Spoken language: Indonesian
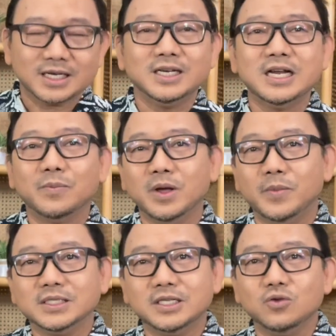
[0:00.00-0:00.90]
Kehendak
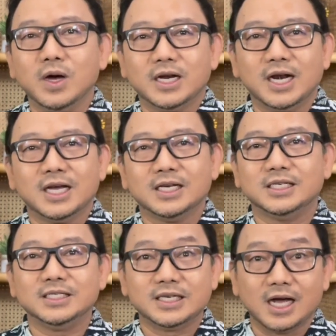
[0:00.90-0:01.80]
bebas itu adalah
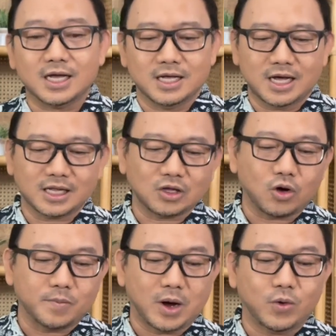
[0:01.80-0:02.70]
kehendak
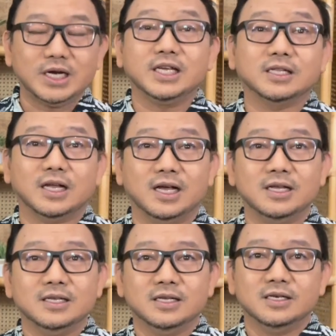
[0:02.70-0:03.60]
atau kemauan kita,